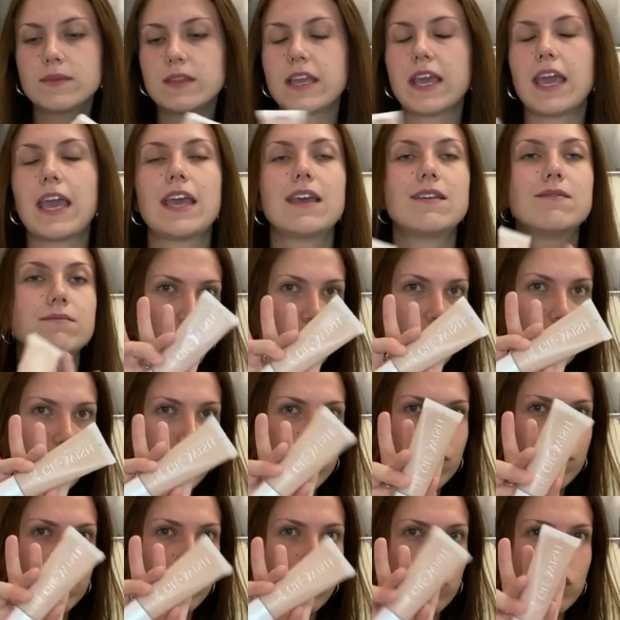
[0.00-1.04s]
che è
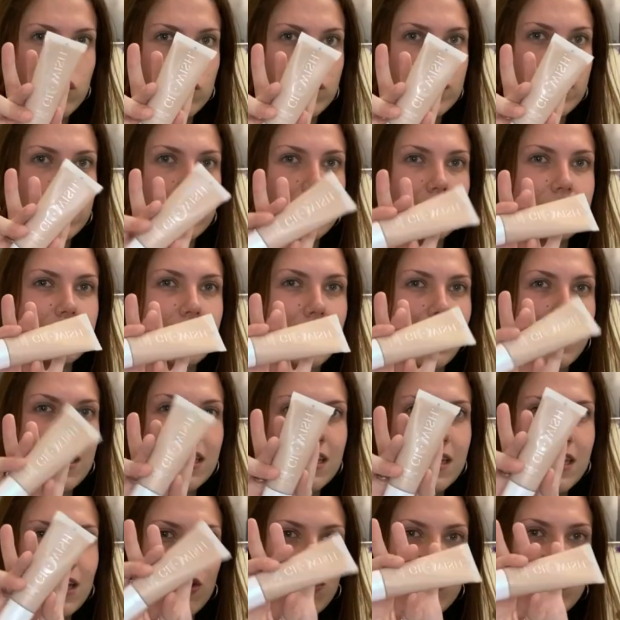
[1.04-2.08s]
un
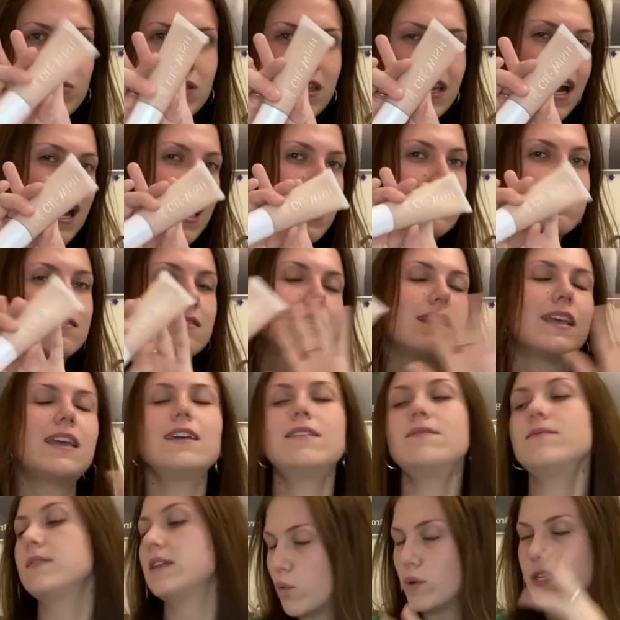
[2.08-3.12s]
fondotinta
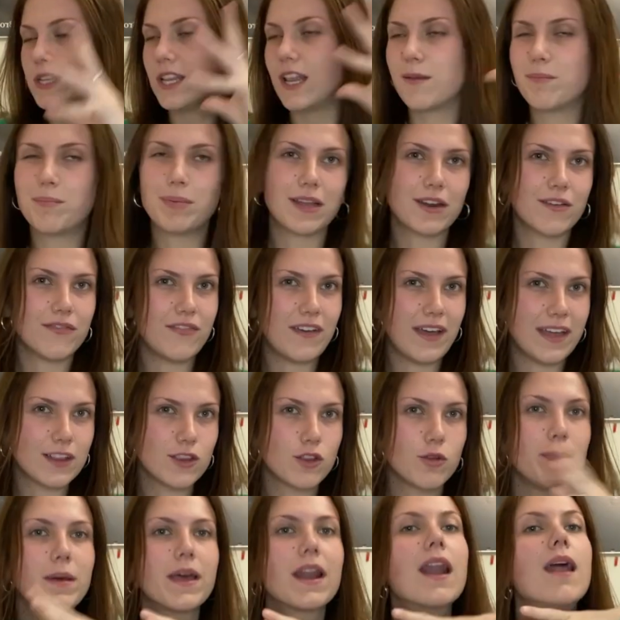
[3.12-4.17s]
illuminante, quindi
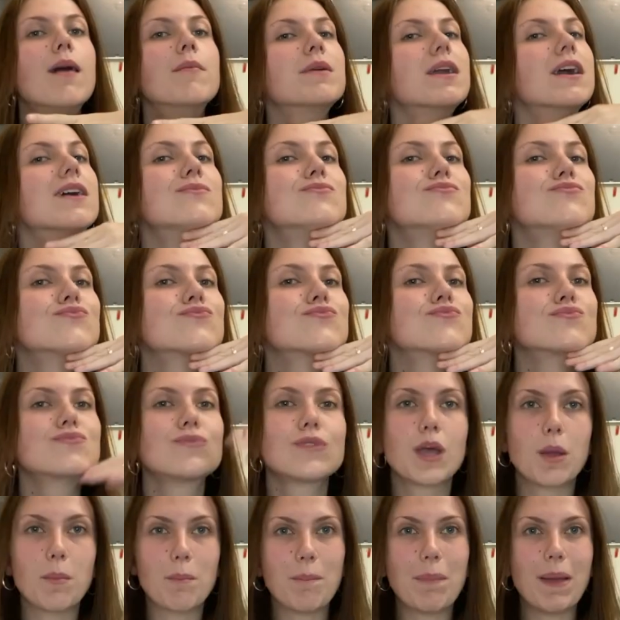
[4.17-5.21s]
perfetto per la mia
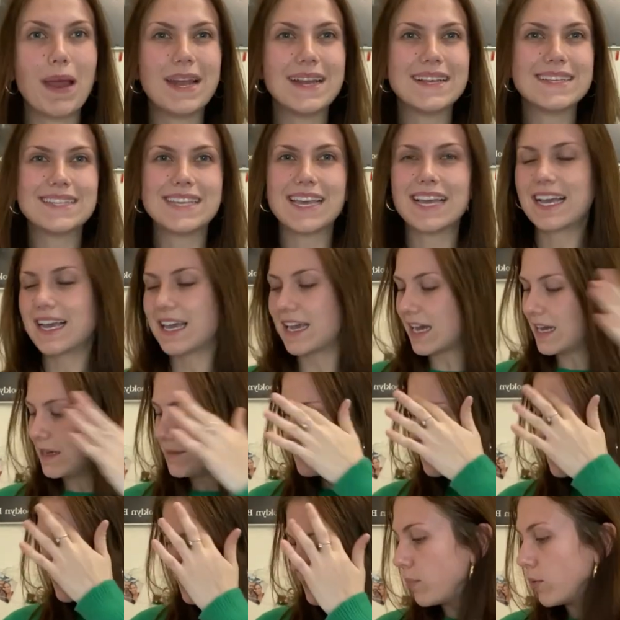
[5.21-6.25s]
pelle
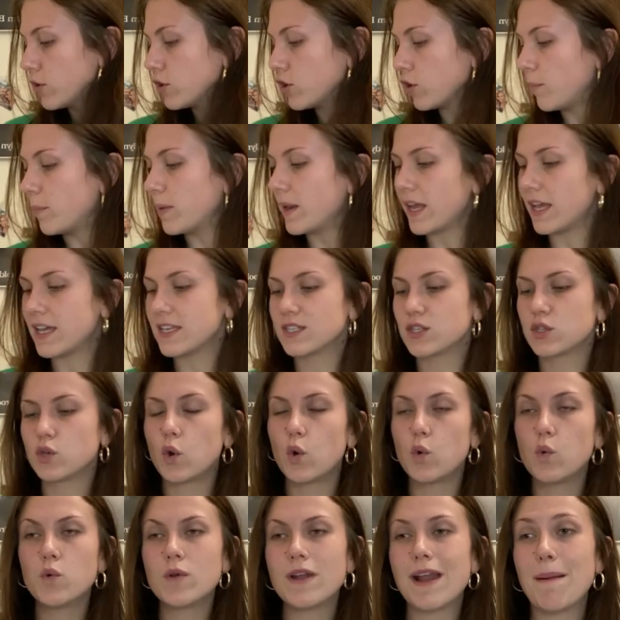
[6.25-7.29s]
secca poi ho
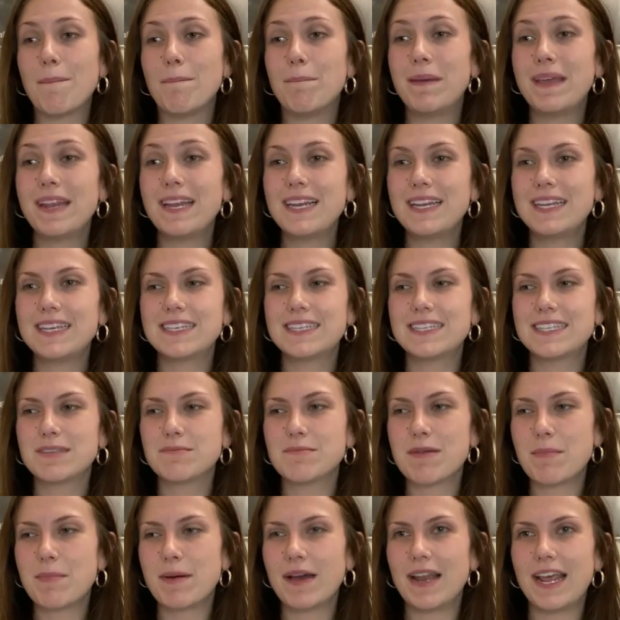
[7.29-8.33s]
preso una
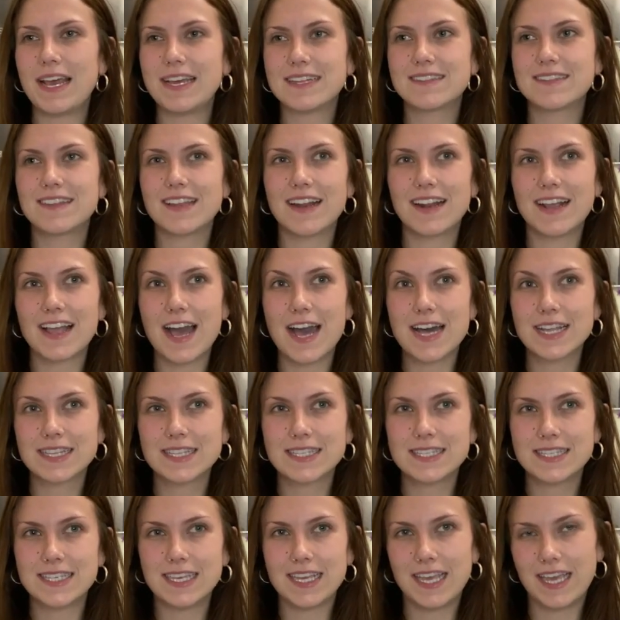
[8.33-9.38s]
bellissima palette
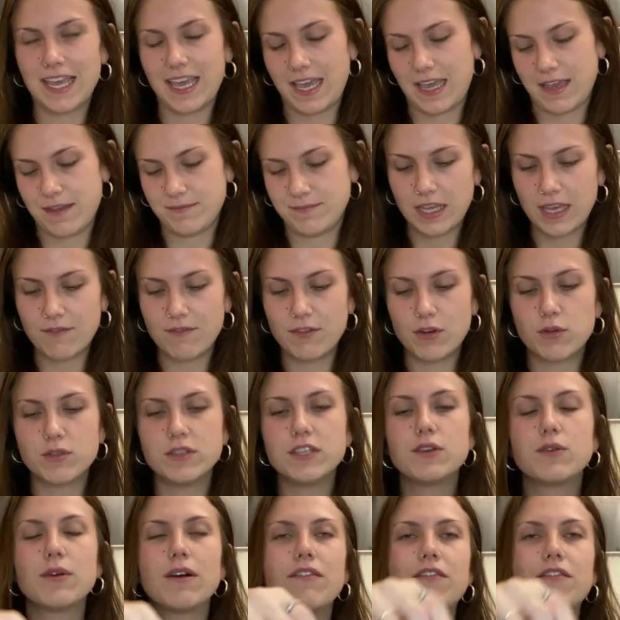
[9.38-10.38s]
ragazzi che, che, ve lo dico a